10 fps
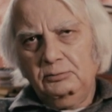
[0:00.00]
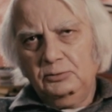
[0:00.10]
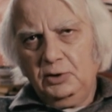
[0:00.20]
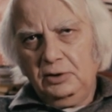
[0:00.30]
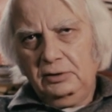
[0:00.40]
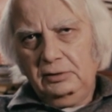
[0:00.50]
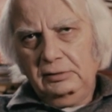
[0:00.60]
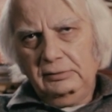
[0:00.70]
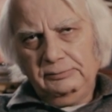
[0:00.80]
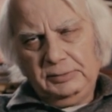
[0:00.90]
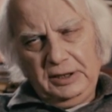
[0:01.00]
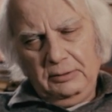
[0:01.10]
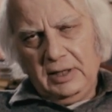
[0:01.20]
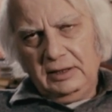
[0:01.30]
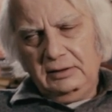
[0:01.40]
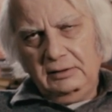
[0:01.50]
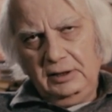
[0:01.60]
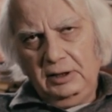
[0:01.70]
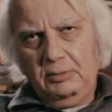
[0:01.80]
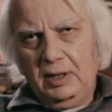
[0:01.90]
мог принимать
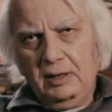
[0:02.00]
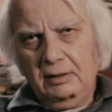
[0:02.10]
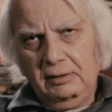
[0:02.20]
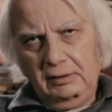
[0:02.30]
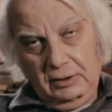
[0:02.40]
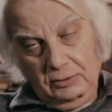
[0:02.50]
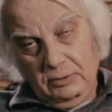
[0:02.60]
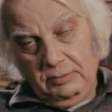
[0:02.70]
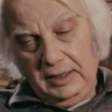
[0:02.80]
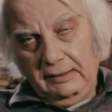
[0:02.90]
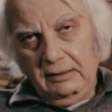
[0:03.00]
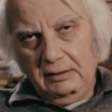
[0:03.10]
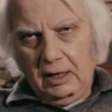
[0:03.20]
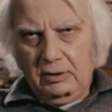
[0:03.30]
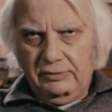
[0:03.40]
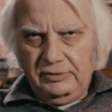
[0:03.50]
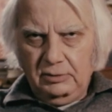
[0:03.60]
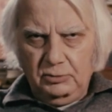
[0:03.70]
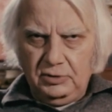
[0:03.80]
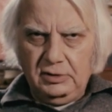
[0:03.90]
имя и облик
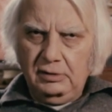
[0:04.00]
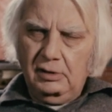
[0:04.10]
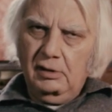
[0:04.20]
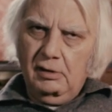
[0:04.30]
какого-нибудь